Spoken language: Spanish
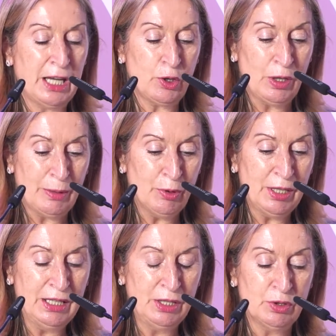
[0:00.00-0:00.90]
que
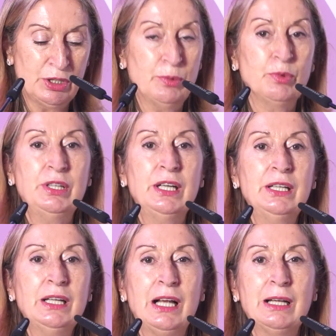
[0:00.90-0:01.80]
colaboran y
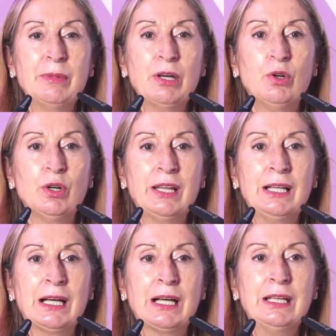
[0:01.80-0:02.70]
contribuyen a la mejora
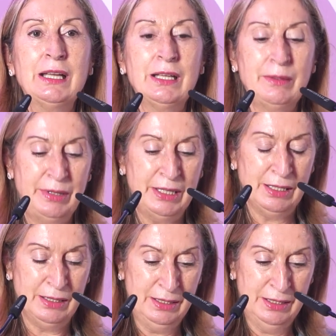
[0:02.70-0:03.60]
de la calidad de
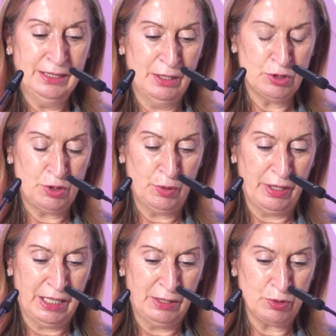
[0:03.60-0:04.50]
vida de los
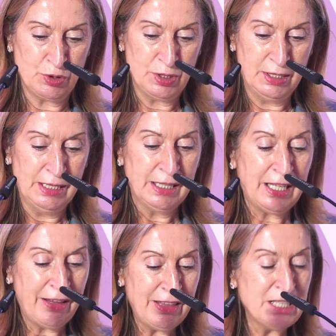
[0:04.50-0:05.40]
ciudadanos.
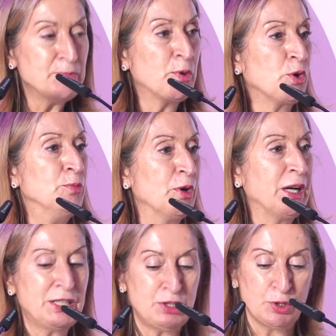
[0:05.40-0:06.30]
Gracias por
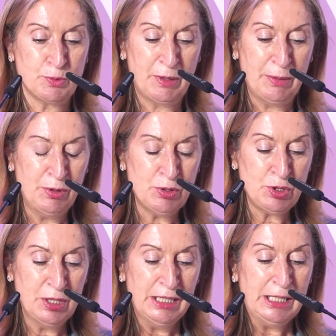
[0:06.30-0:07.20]
convocar estos
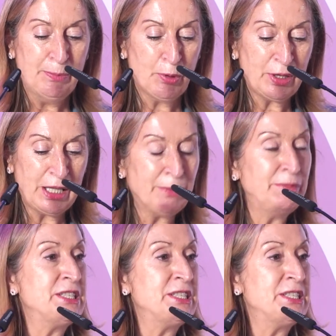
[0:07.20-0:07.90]
premios y por dar